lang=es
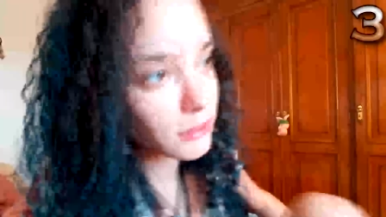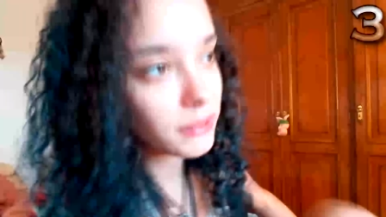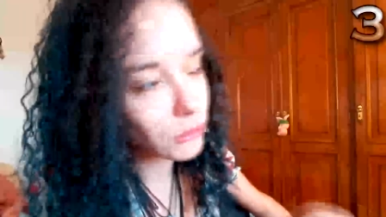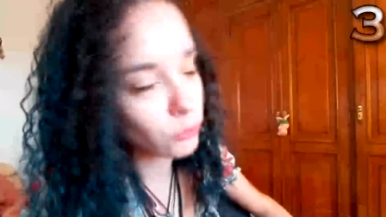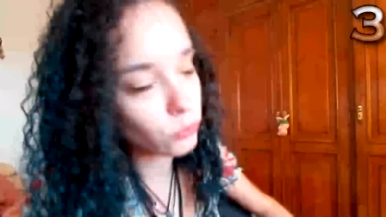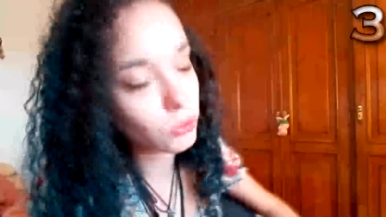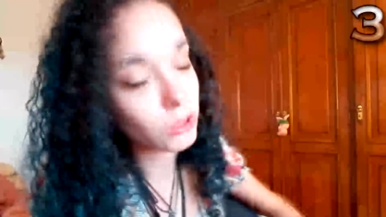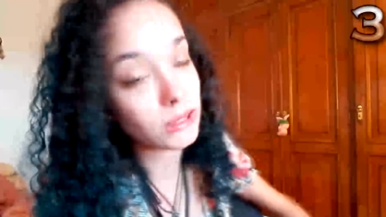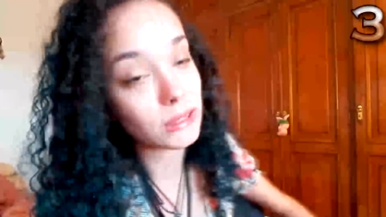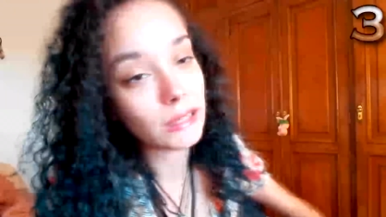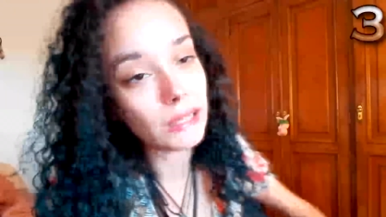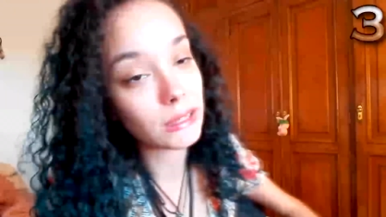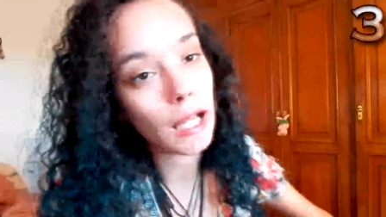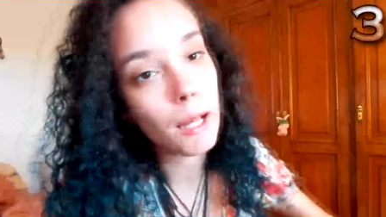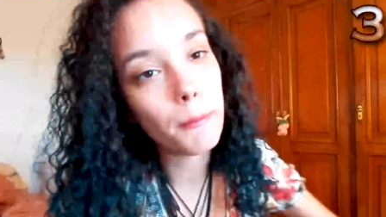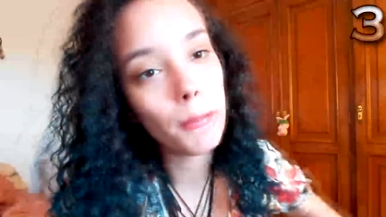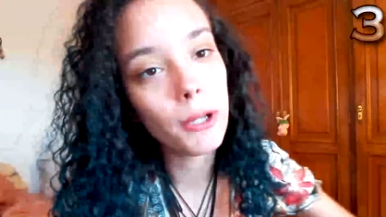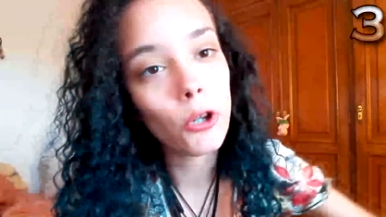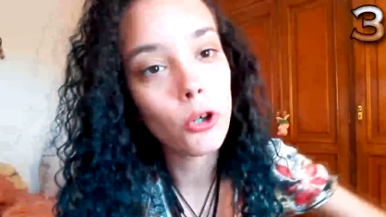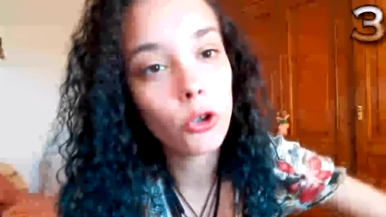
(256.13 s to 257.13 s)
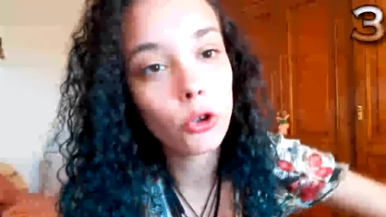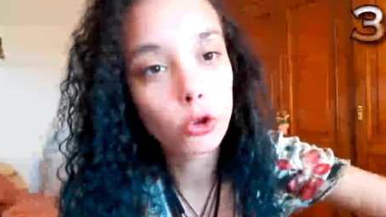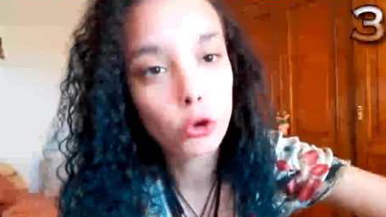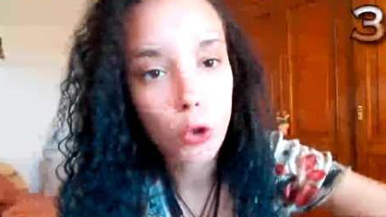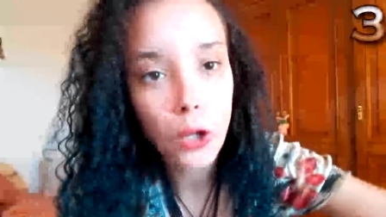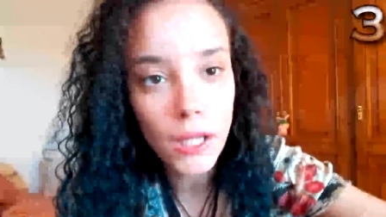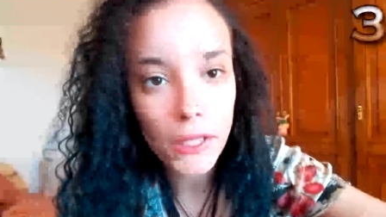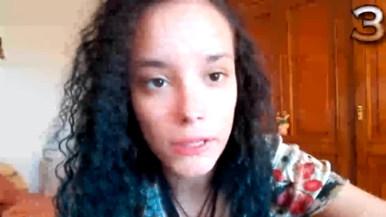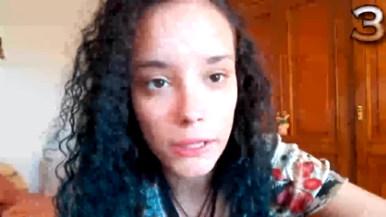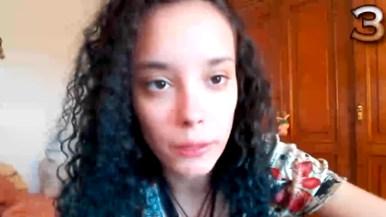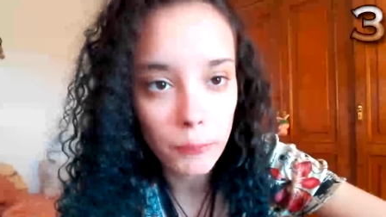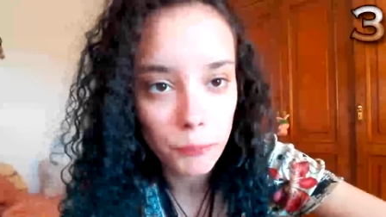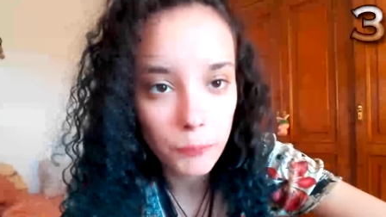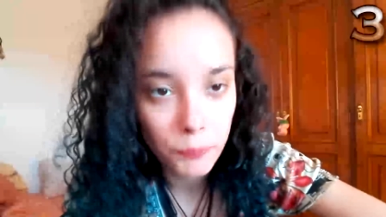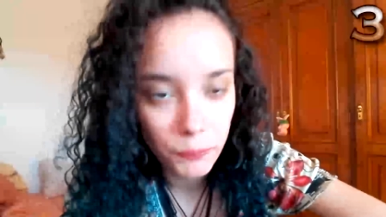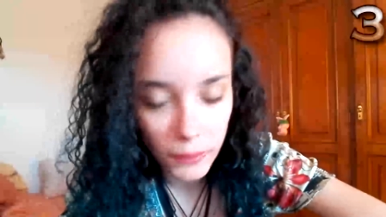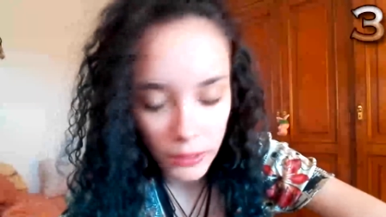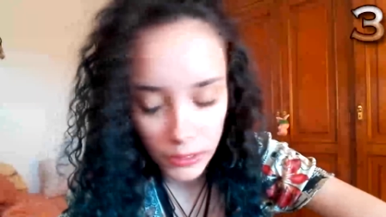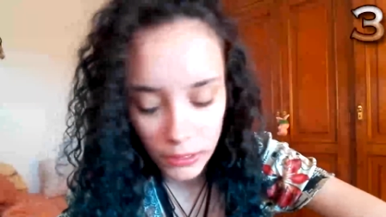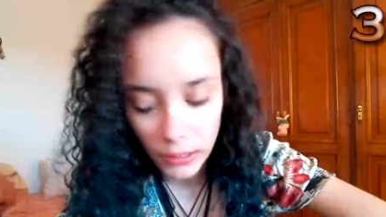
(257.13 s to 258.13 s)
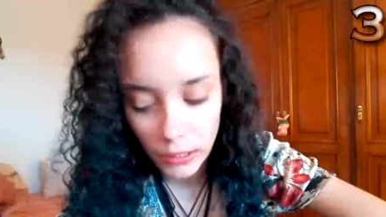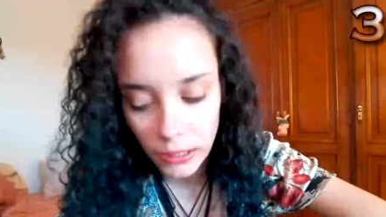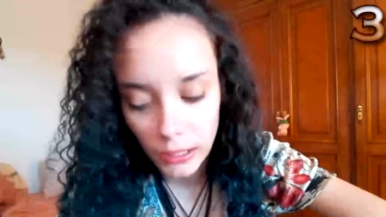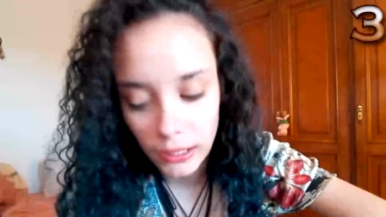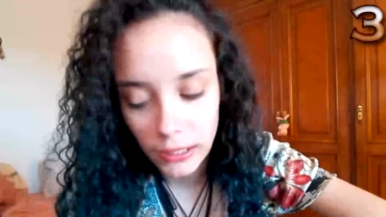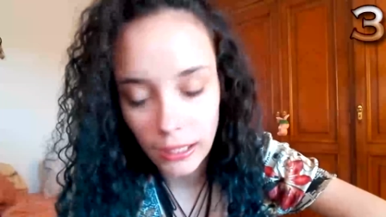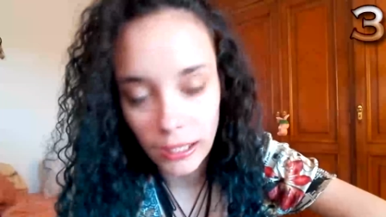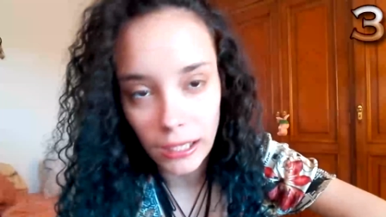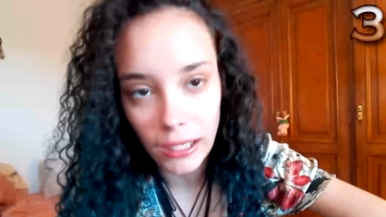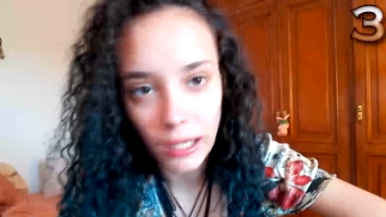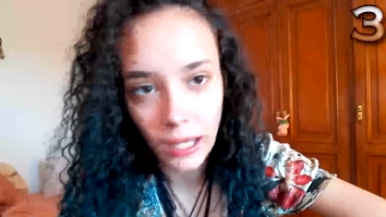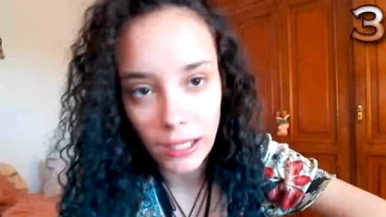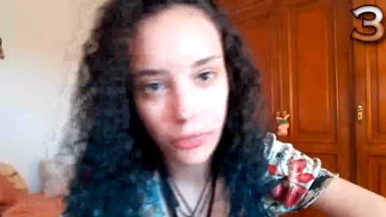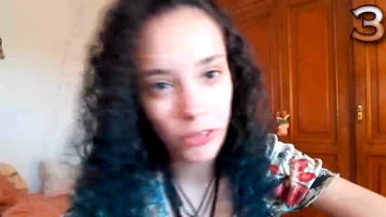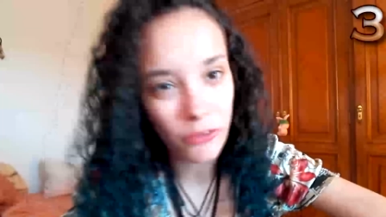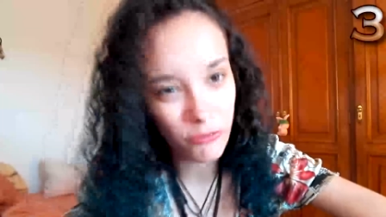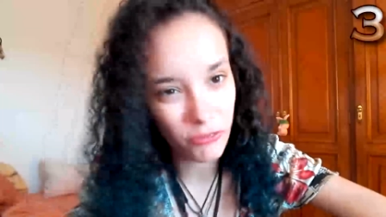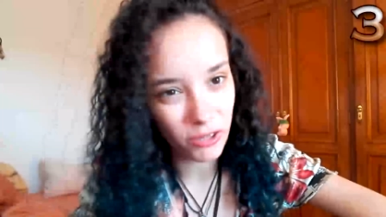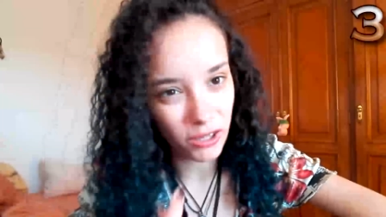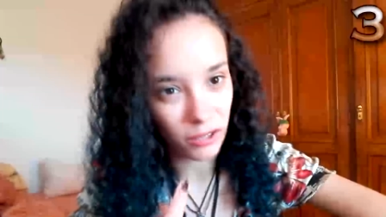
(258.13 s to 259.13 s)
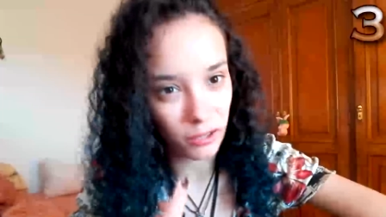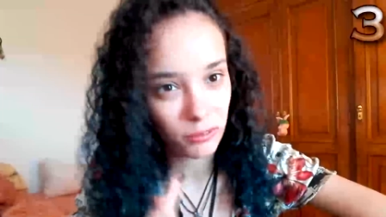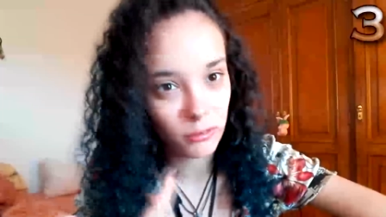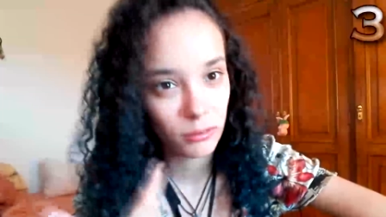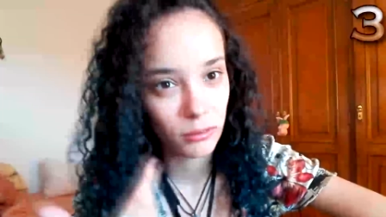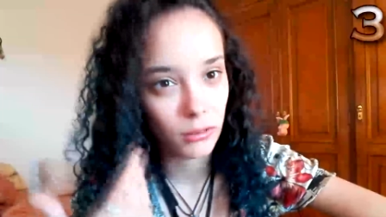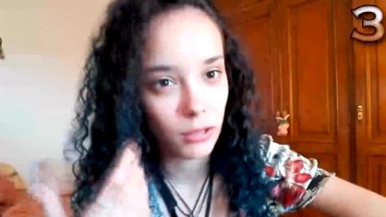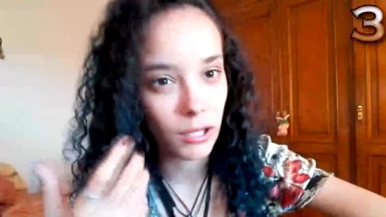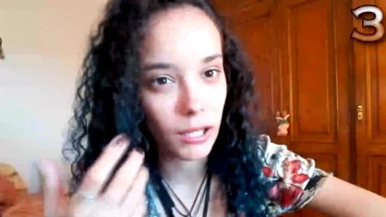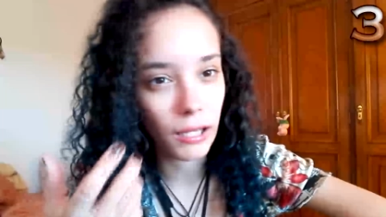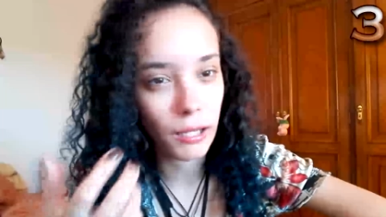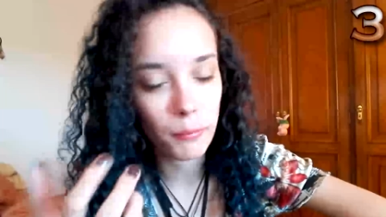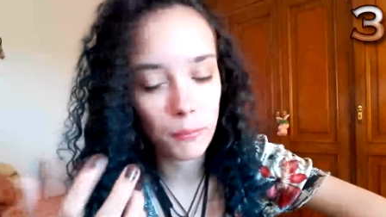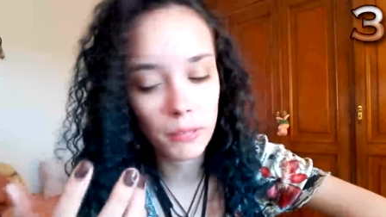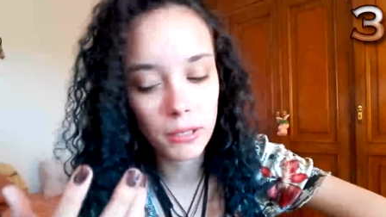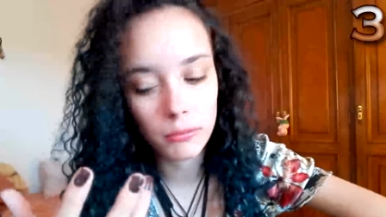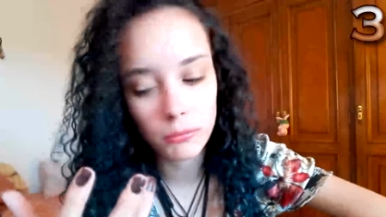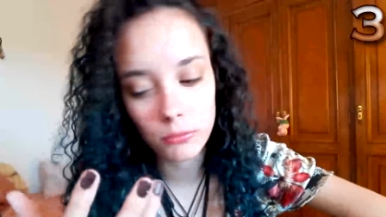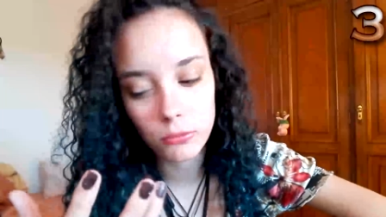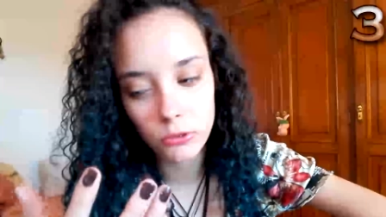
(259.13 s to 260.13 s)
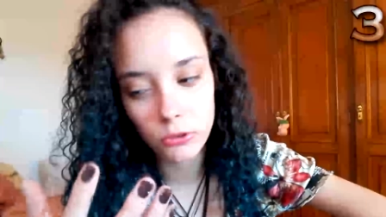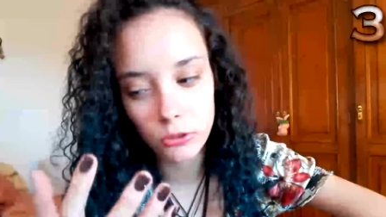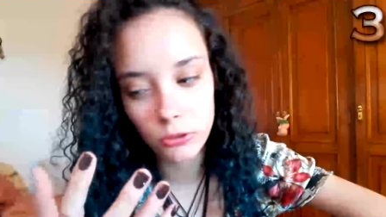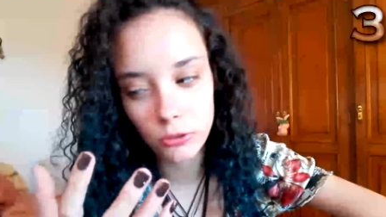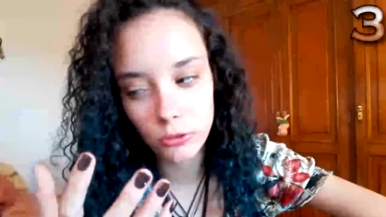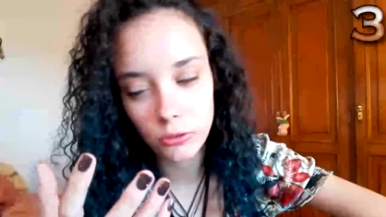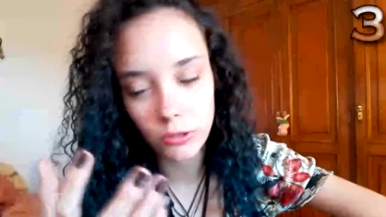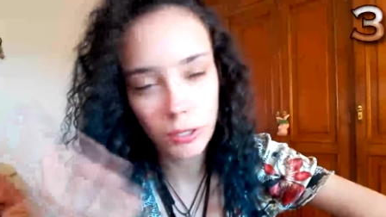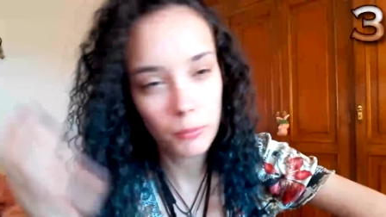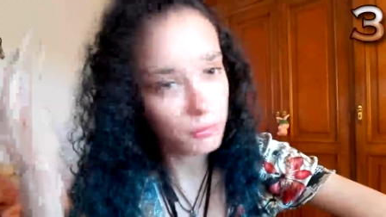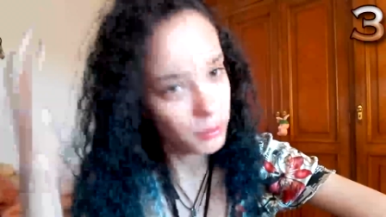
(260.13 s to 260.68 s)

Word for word: si tú te secas el pelo con toalla? Que hace frizz. El mismo, el